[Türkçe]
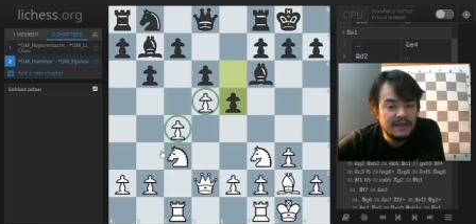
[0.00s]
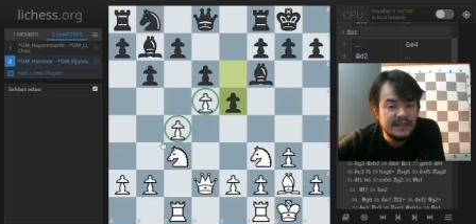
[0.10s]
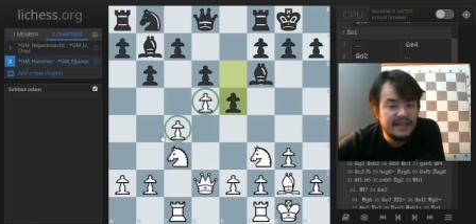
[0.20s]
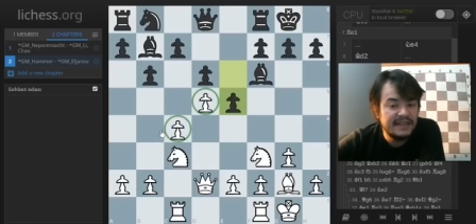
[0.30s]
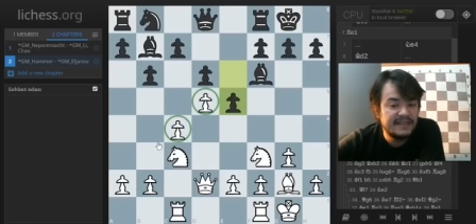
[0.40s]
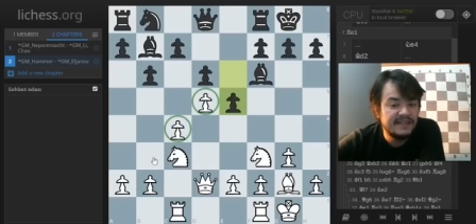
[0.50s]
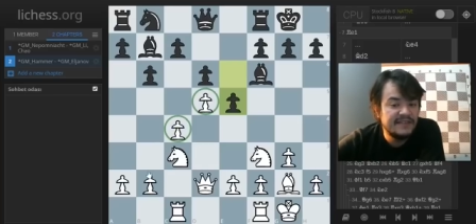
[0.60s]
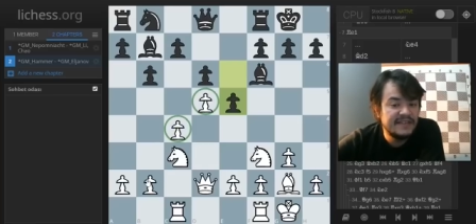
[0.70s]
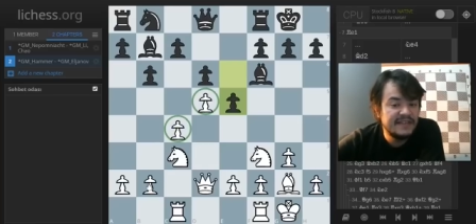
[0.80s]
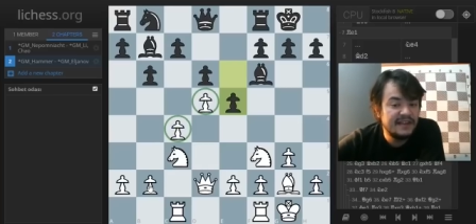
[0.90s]
Kendisi
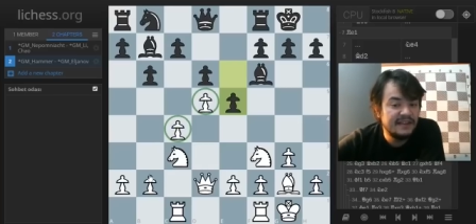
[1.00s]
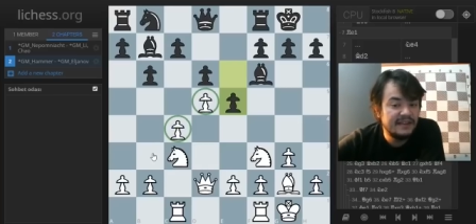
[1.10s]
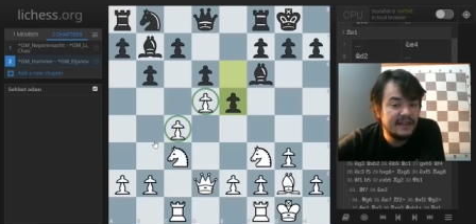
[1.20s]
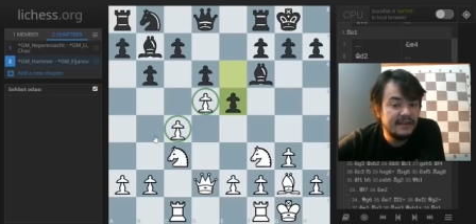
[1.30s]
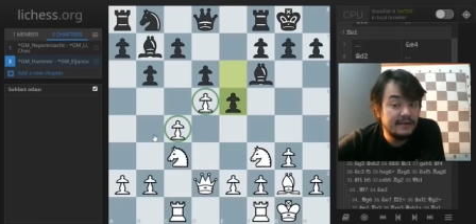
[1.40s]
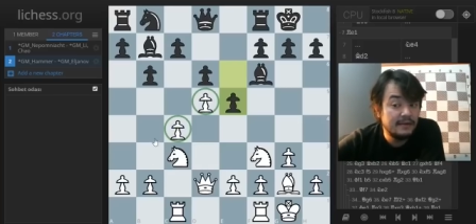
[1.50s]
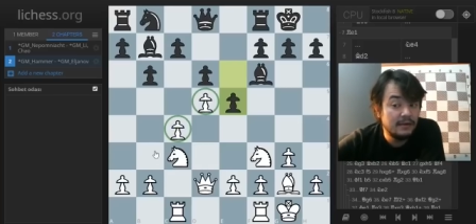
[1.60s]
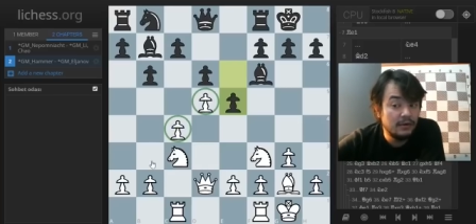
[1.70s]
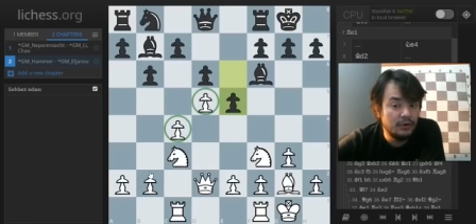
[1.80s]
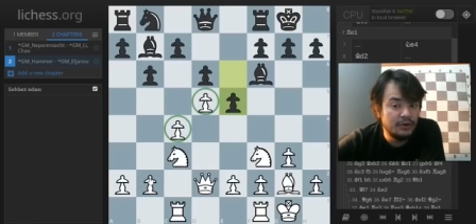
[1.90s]
vezir kanalından
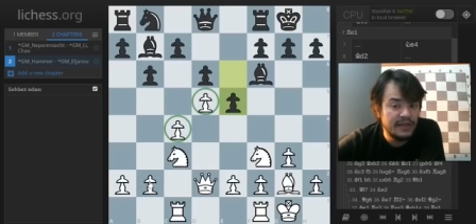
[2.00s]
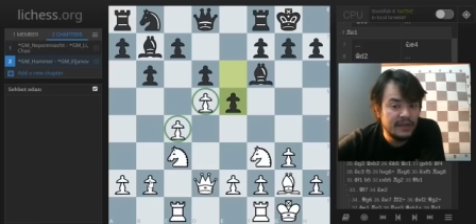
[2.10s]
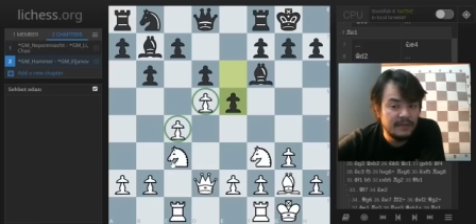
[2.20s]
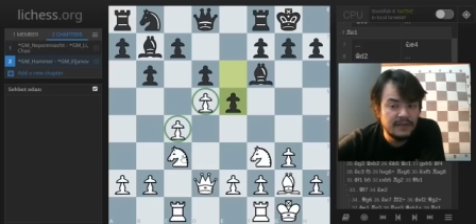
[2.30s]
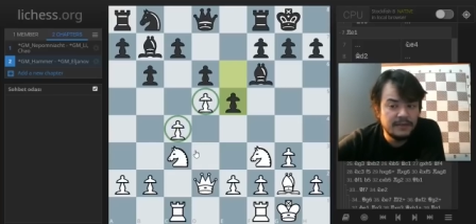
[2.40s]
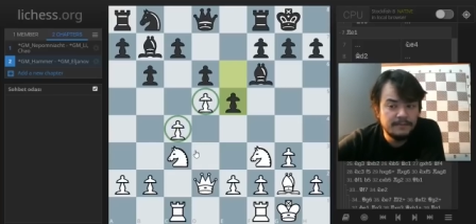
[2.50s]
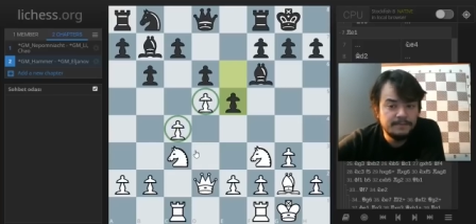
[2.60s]
oynayabilir.